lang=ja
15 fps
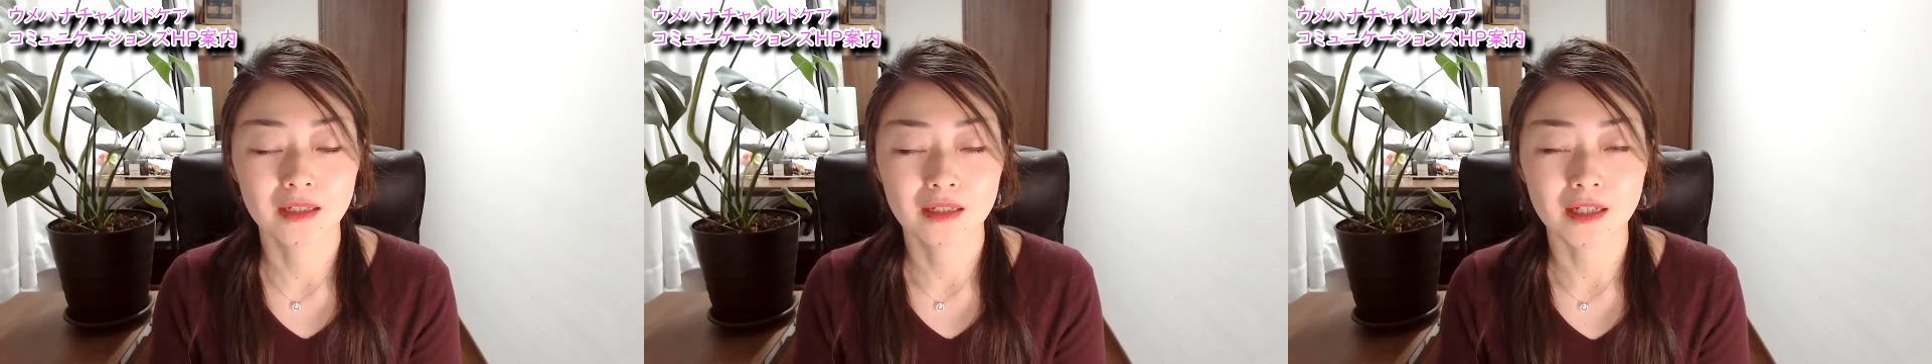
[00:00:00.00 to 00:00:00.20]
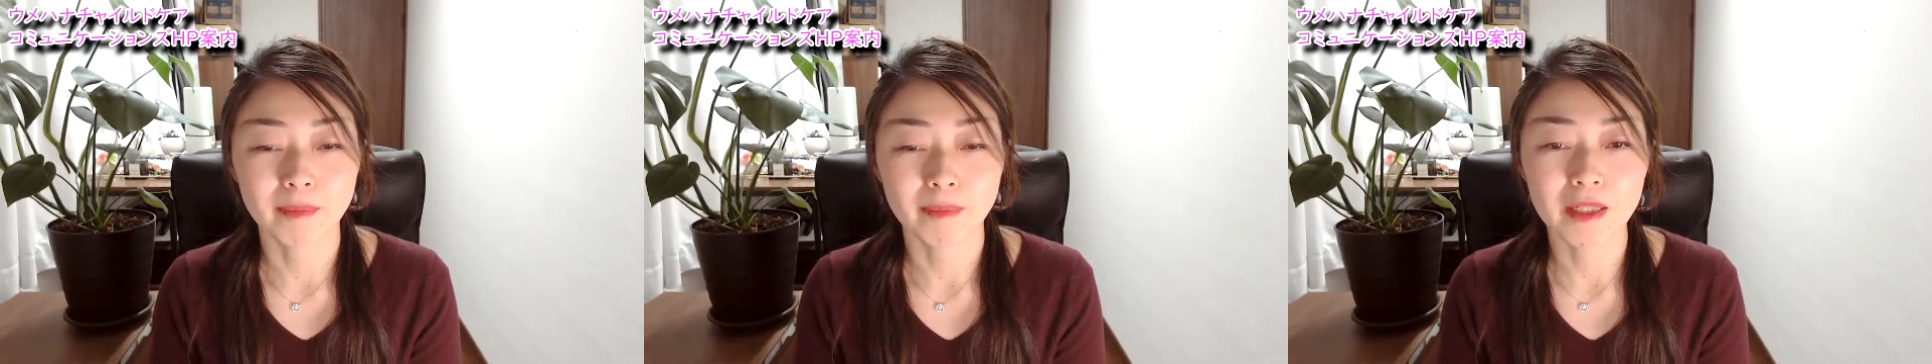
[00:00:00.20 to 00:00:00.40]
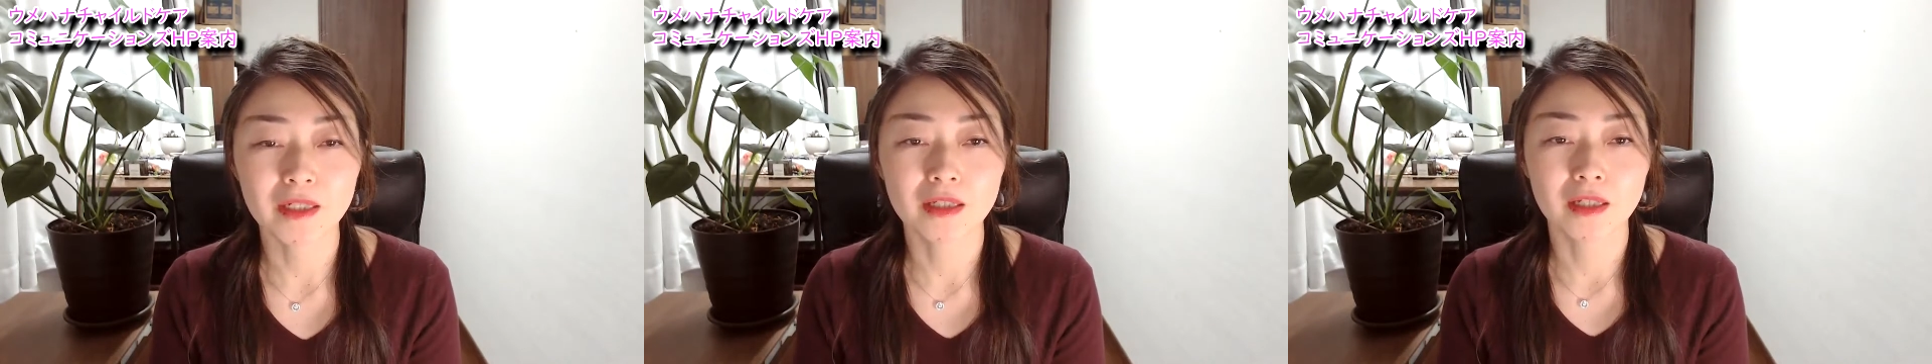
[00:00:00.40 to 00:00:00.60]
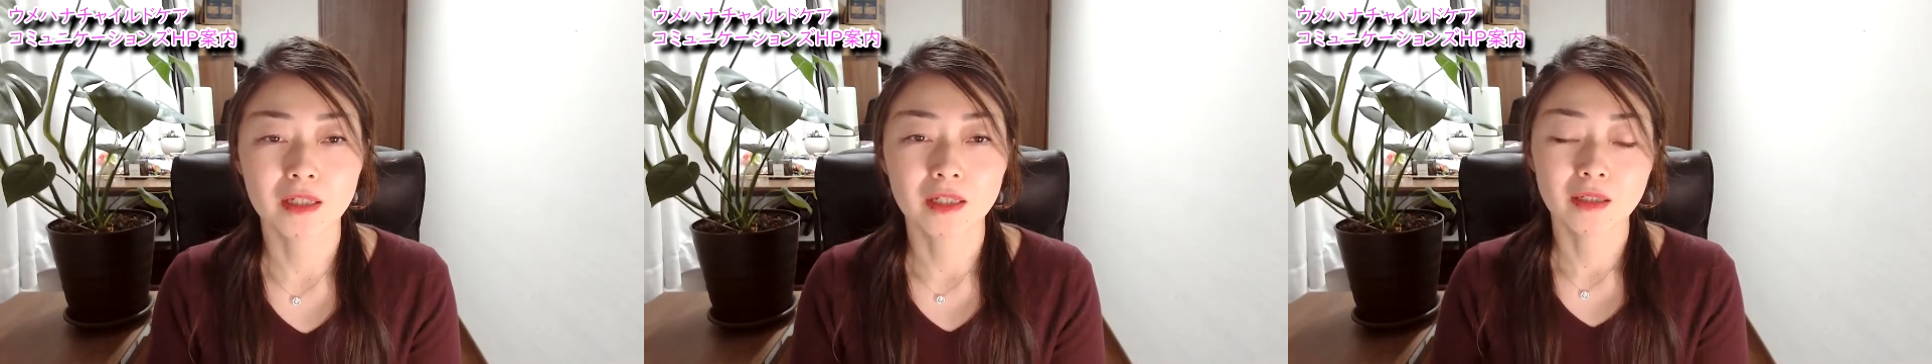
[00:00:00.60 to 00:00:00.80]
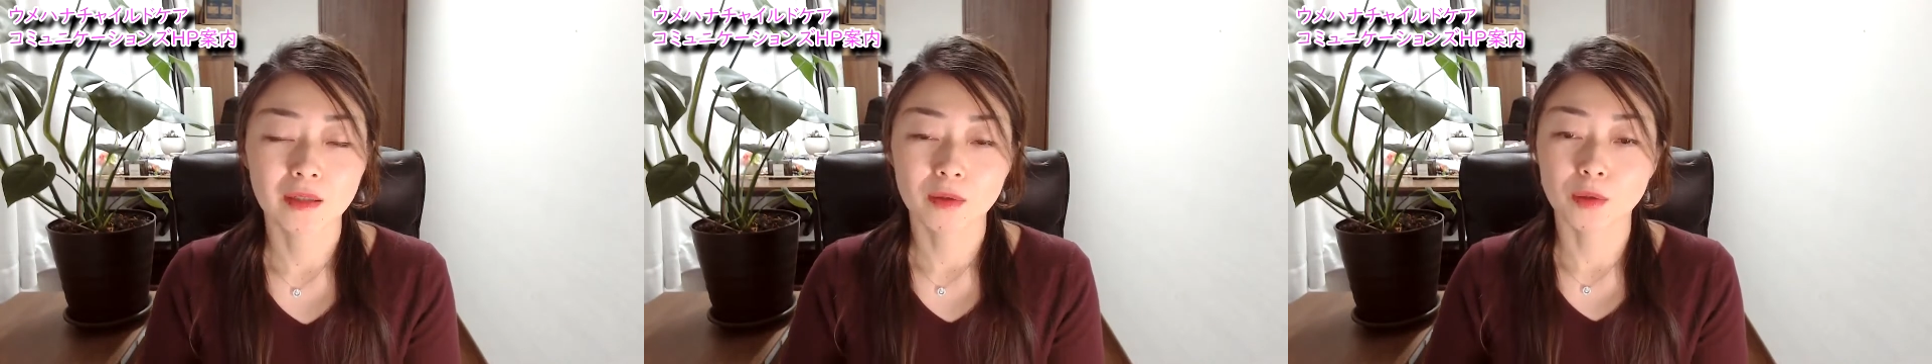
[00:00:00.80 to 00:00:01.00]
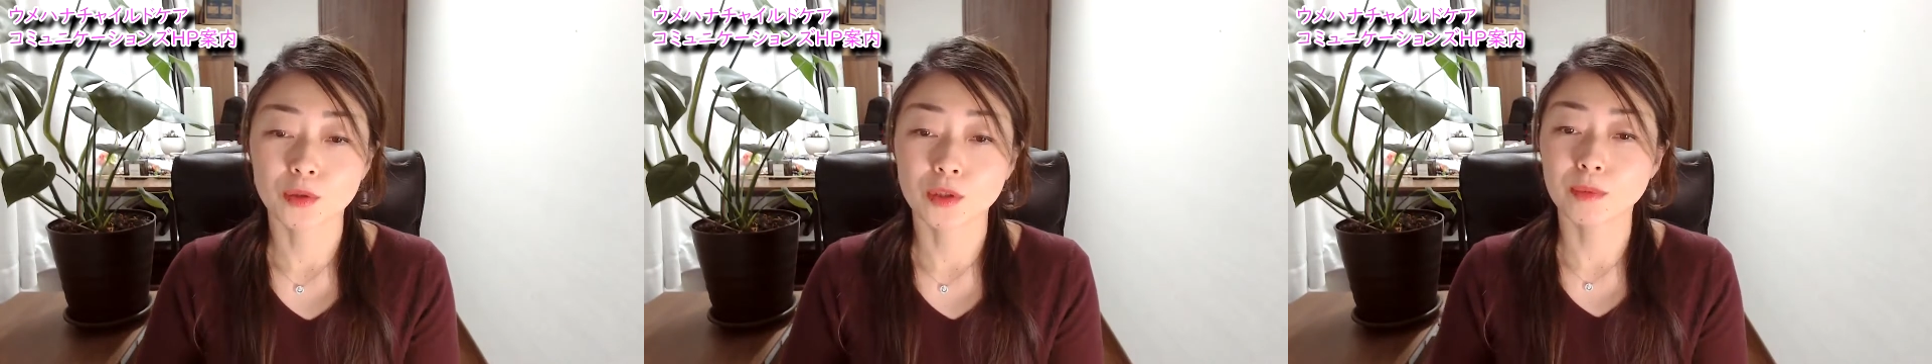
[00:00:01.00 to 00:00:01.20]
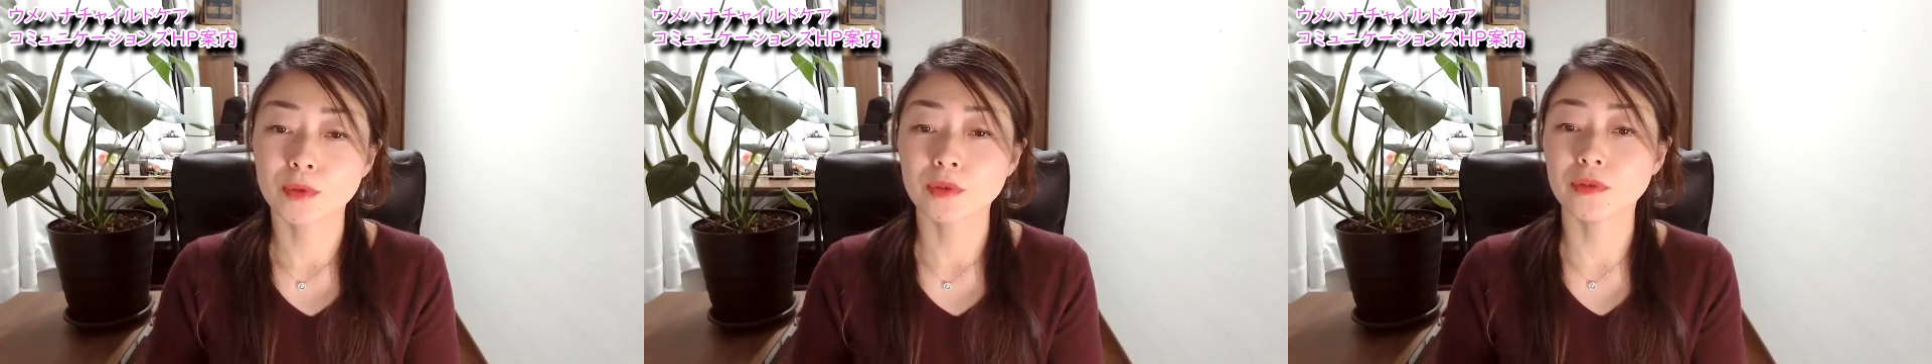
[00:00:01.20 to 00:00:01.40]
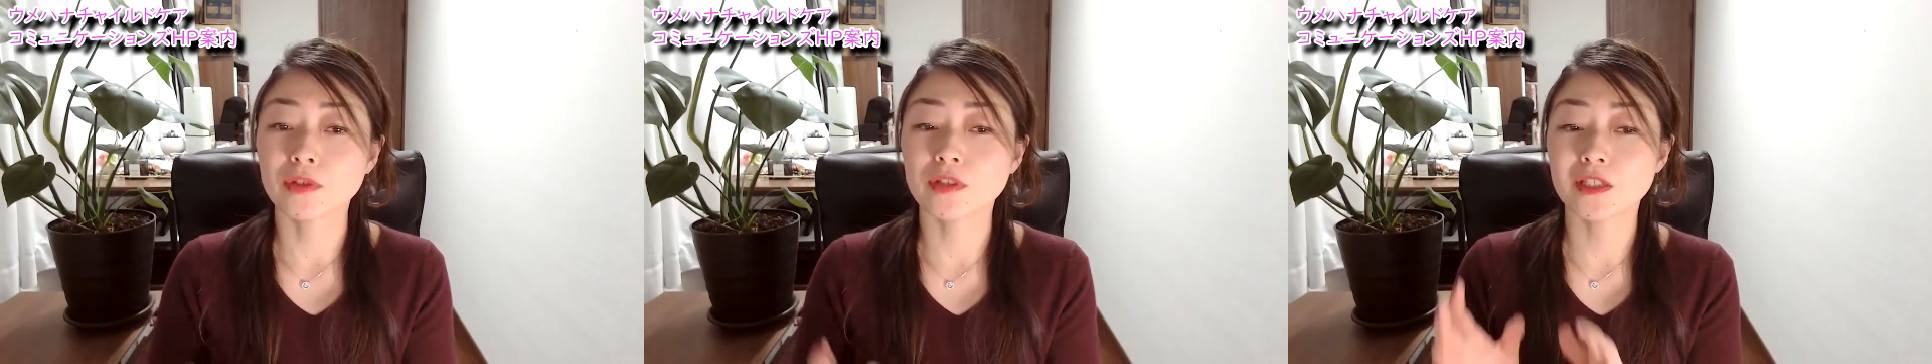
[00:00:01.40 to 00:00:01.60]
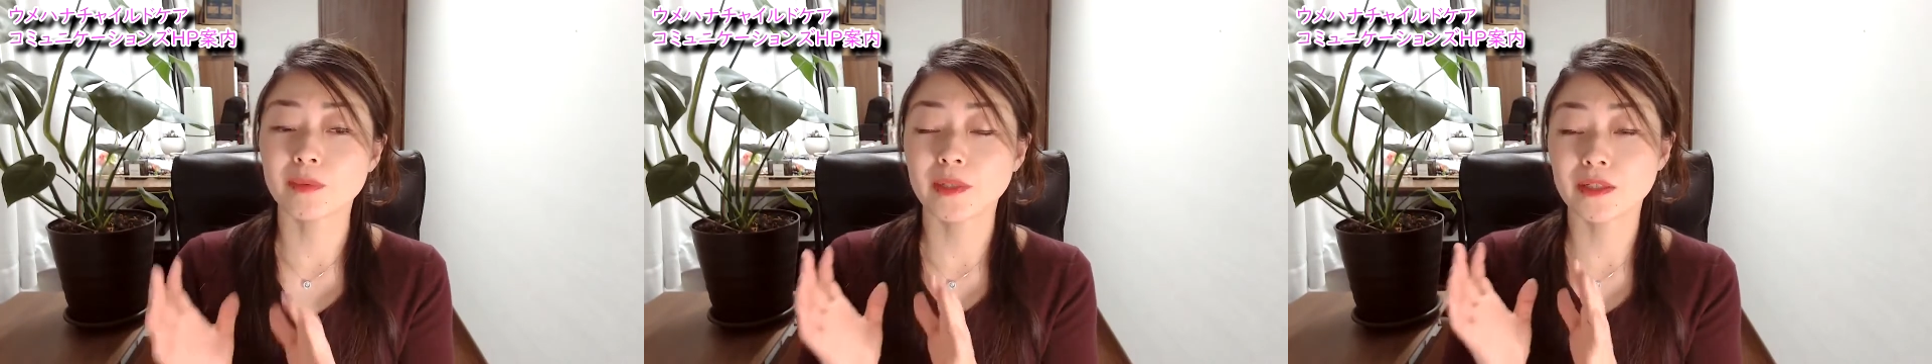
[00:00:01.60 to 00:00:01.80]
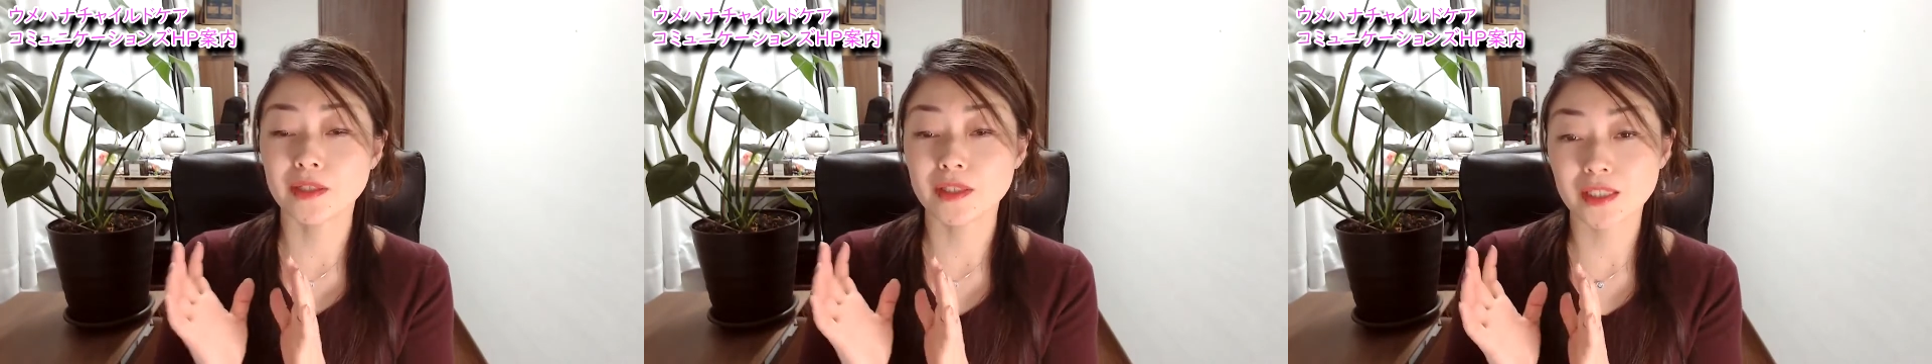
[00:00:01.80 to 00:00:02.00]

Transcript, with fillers: やっぱり子どもの一番